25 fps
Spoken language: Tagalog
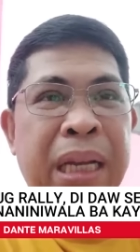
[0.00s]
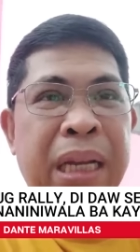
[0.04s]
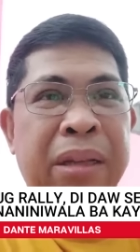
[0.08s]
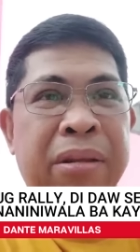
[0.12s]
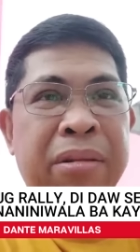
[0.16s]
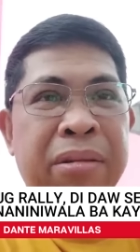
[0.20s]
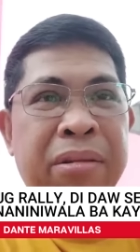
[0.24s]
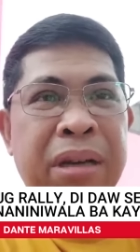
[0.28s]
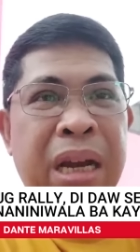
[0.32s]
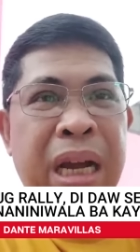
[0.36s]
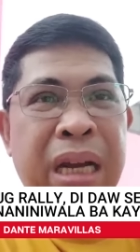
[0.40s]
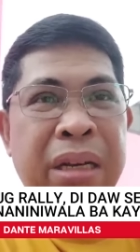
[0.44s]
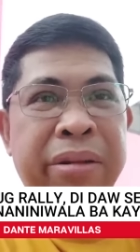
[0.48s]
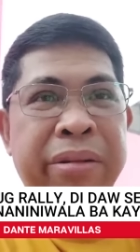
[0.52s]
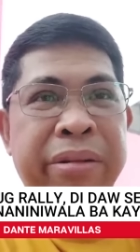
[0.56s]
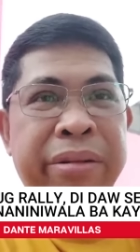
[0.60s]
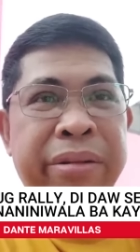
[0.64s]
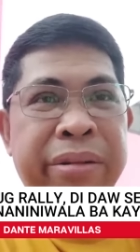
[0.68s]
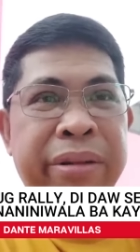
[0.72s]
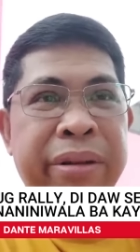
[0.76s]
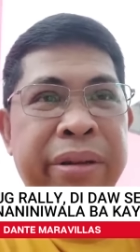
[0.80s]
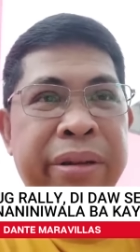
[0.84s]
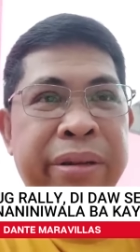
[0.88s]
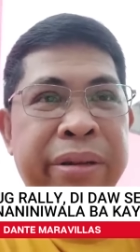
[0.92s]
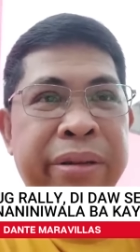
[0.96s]
itong
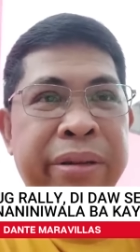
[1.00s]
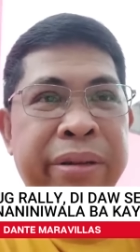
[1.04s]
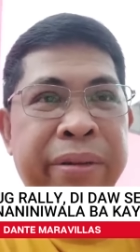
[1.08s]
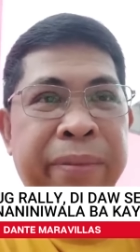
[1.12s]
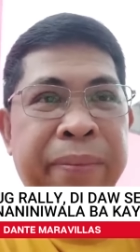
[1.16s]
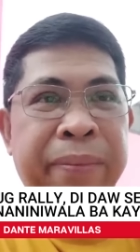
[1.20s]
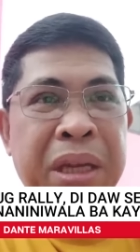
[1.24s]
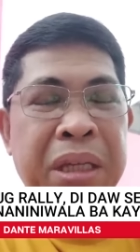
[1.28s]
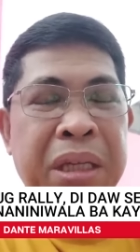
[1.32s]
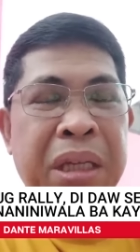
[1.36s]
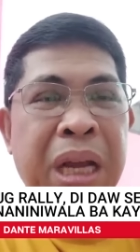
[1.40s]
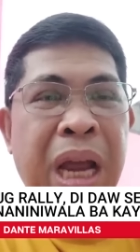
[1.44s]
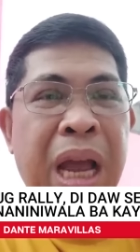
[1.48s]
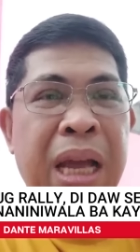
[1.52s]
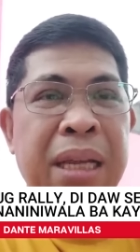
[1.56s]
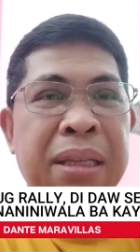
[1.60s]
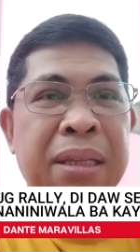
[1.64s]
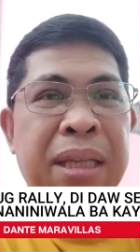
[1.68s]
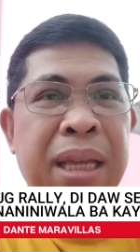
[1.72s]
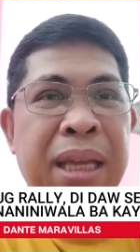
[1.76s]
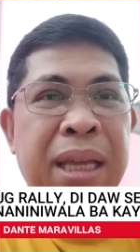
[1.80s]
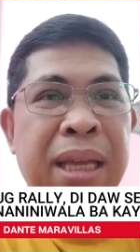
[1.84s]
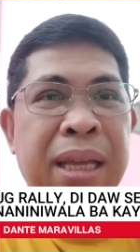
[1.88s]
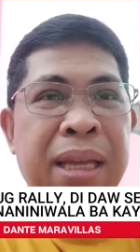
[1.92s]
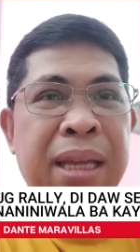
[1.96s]
nanggugulo sa
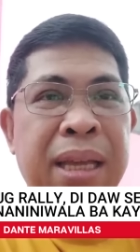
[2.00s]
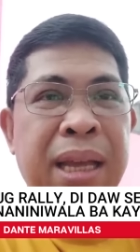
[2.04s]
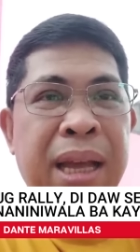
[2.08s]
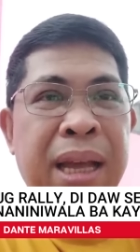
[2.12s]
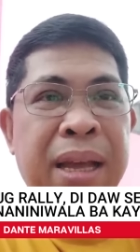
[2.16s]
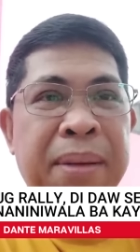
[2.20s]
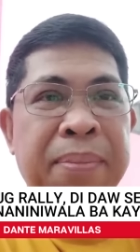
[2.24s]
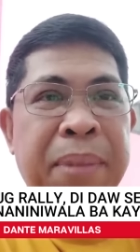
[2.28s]
ating uh,